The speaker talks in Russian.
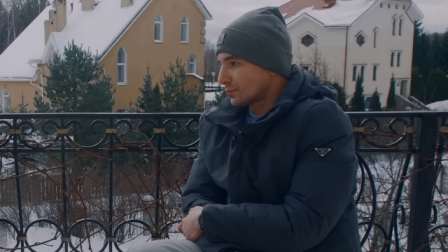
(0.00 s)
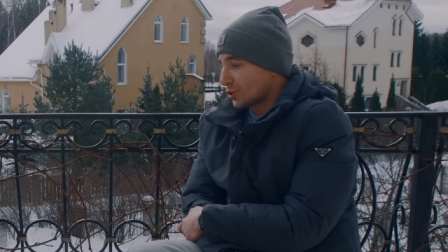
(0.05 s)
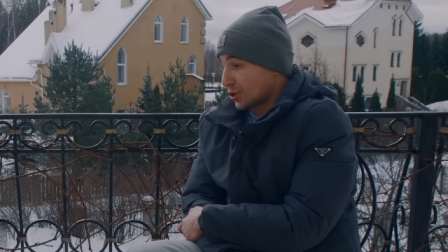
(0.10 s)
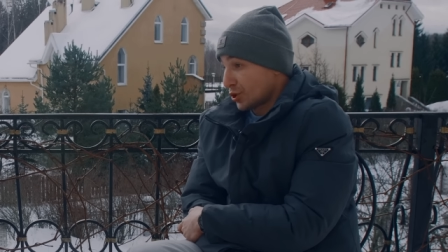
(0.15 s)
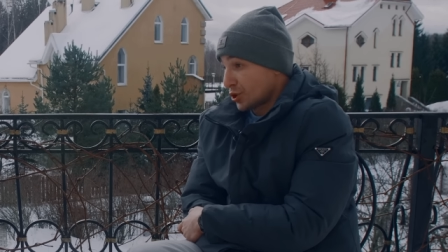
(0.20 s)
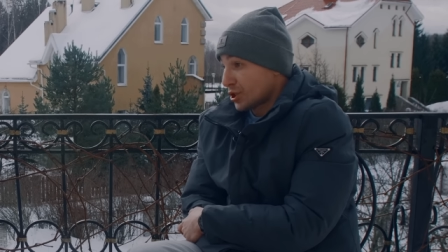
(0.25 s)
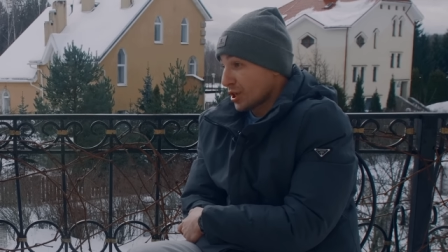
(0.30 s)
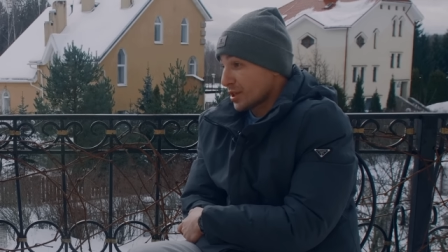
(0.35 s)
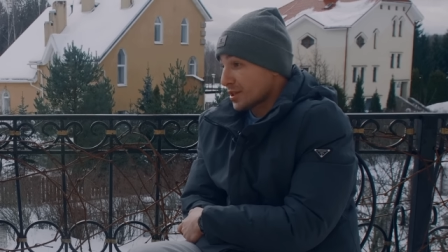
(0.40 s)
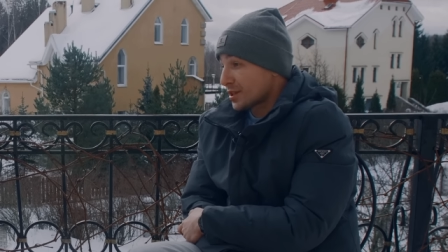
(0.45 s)

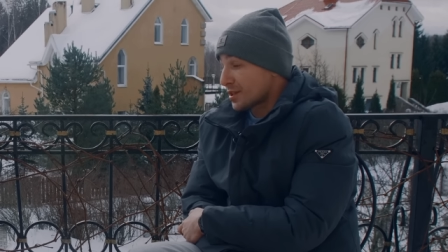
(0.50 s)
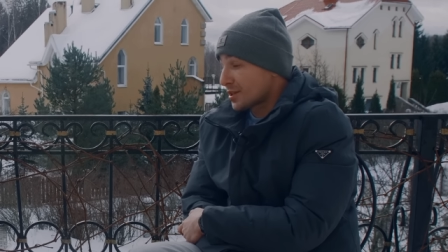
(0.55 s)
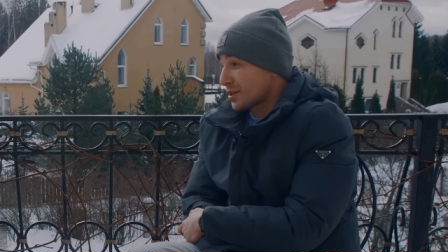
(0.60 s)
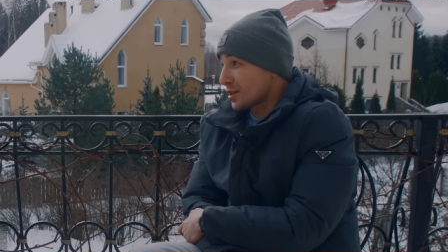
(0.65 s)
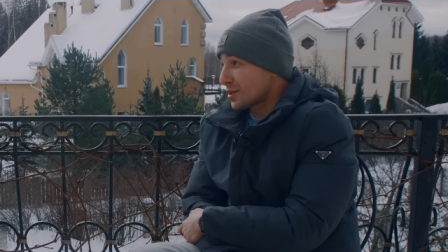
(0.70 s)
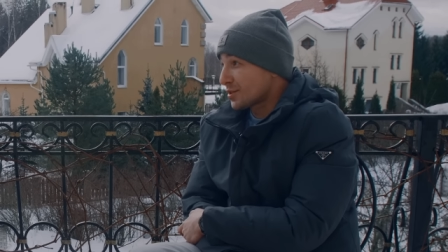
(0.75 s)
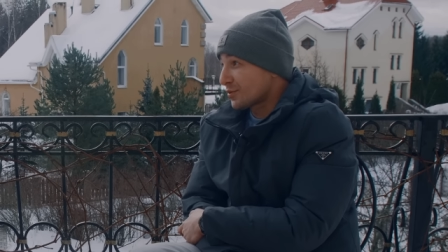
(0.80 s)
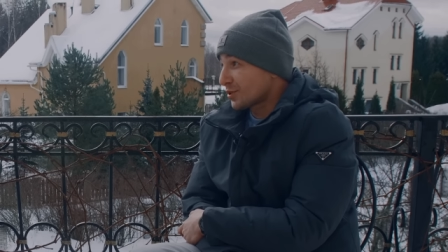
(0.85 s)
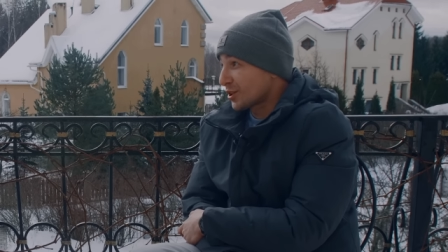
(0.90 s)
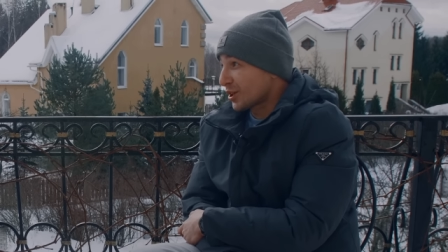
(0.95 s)
Сейчас,
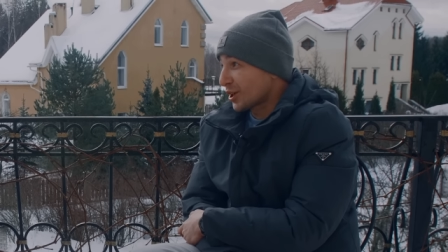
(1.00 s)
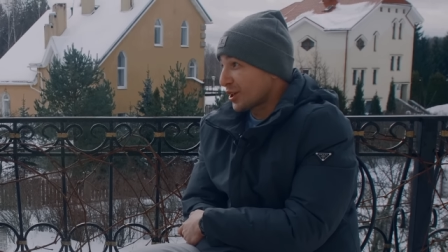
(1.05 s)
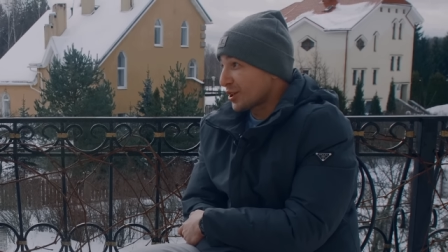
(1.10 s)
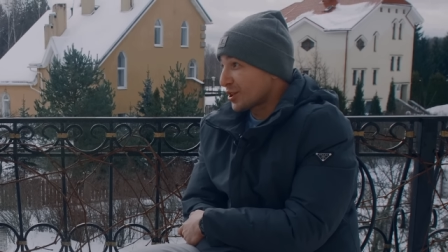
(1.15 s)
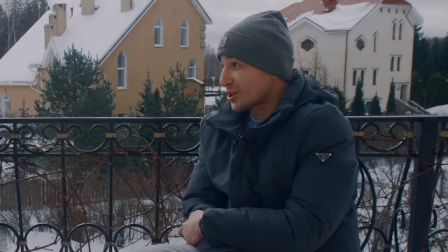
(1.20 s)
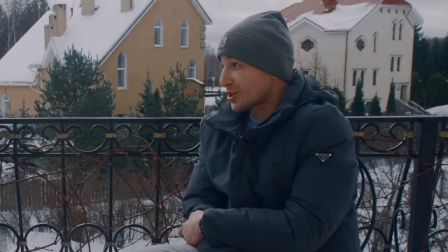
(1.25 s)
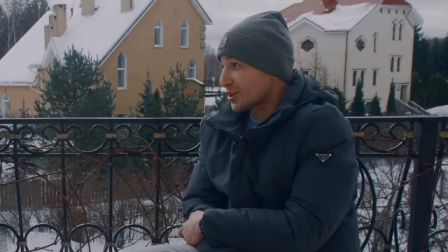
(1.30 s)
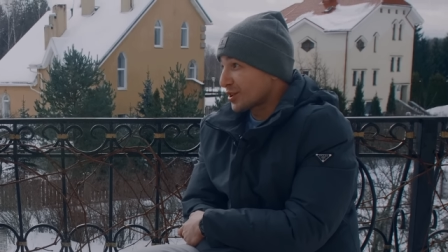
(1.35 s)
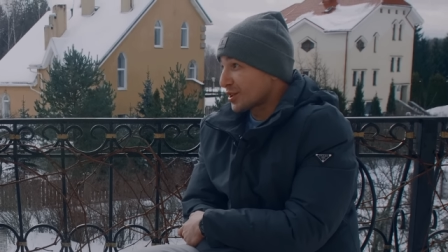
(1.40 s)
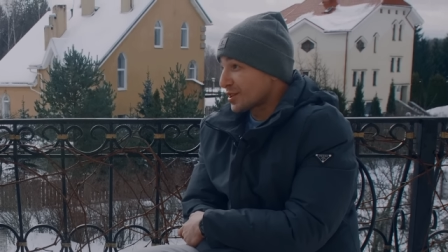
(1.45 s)
естественно,
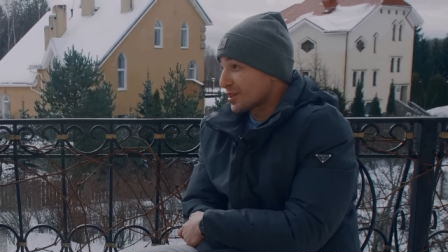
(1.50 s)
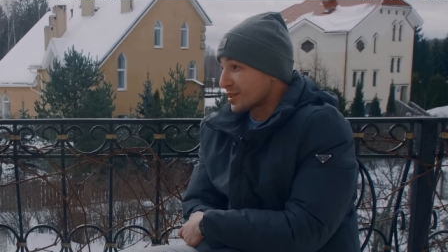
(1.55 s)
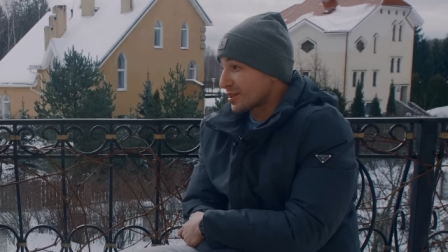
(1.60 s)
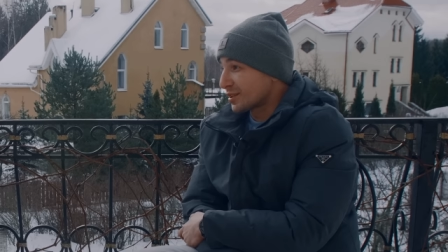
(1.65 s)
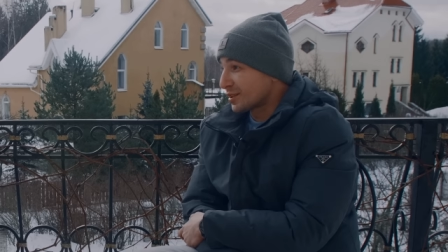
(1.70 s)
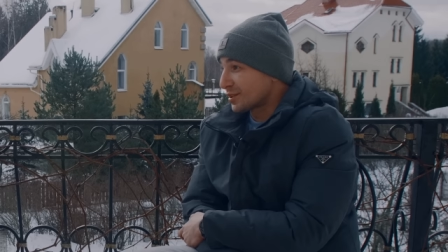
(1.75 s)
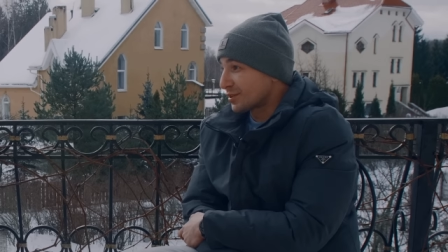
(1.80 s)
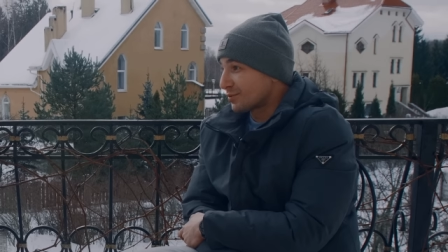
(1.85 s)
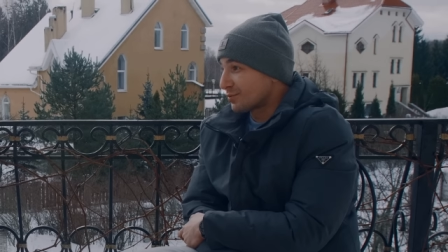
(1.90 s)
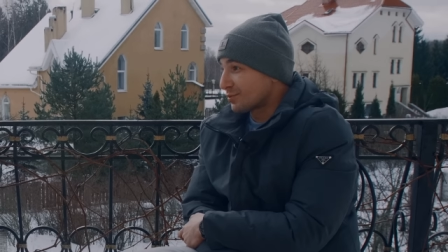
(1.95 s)
конечно,
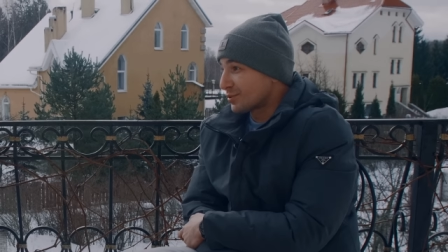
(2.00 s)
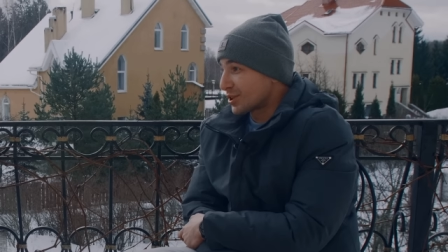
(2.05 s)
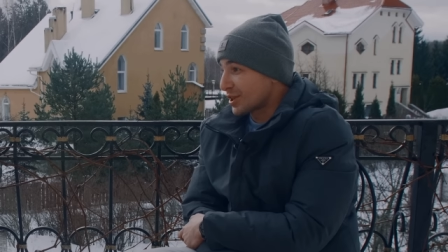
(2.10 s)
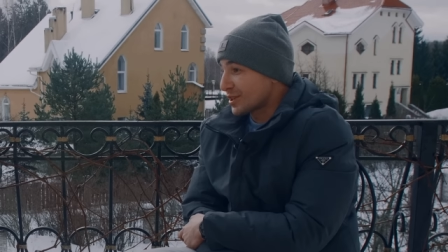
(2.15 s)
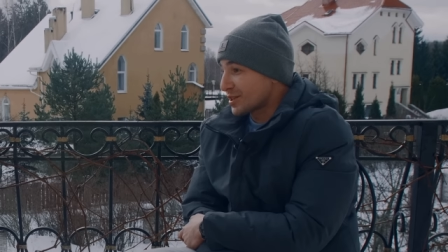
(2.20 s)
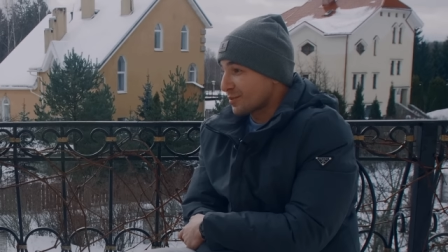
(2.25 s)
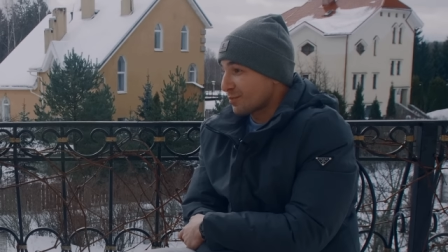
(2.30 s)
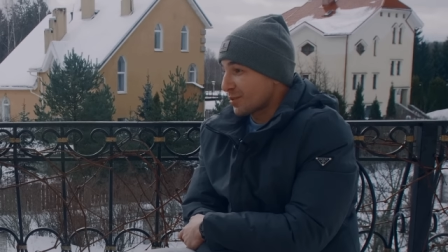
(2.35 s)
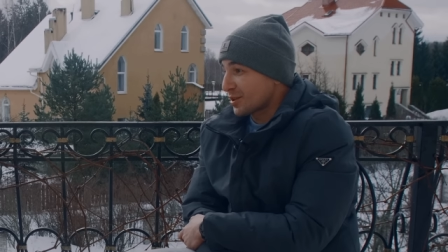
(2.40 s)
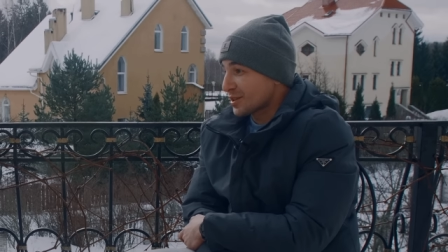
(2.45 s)
если
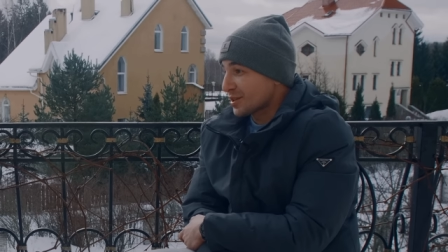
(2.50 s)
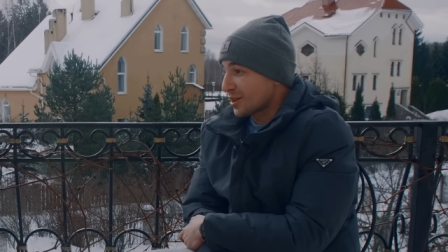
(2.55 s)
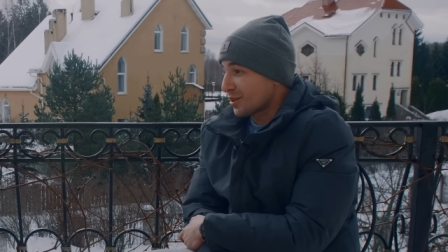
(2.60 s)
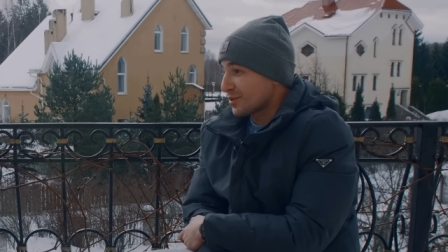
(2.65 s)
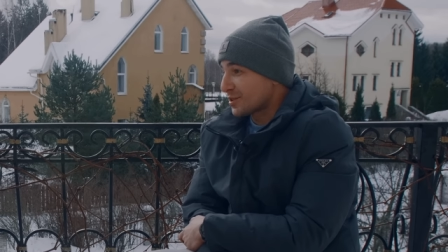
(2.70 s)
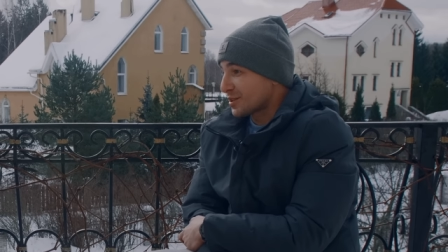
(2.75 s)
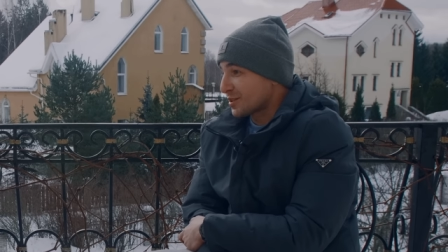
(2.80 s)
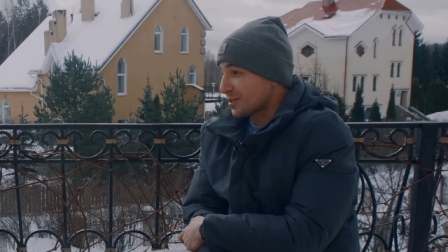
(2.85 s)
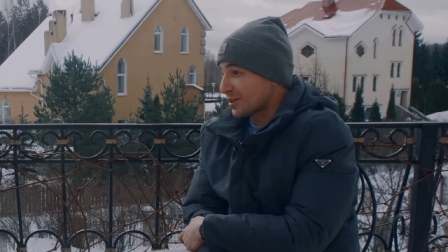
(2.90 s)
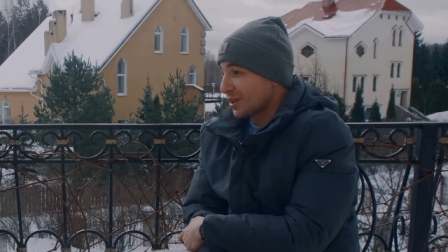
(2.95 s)
сейчас
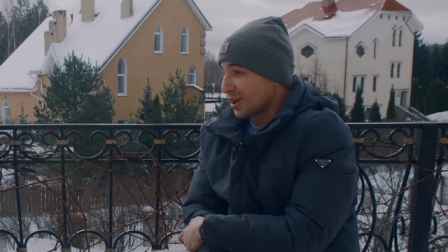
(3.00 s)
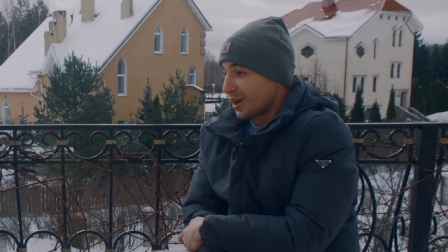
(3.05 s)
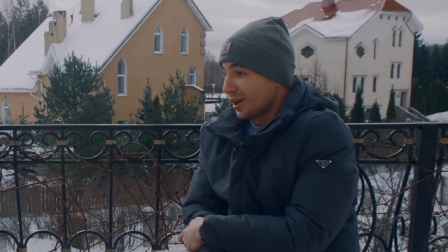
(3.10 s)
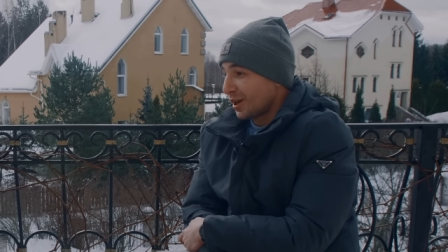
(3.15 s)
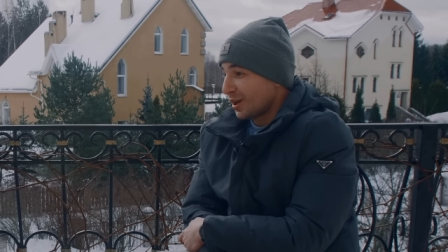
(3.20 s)
сопоставить и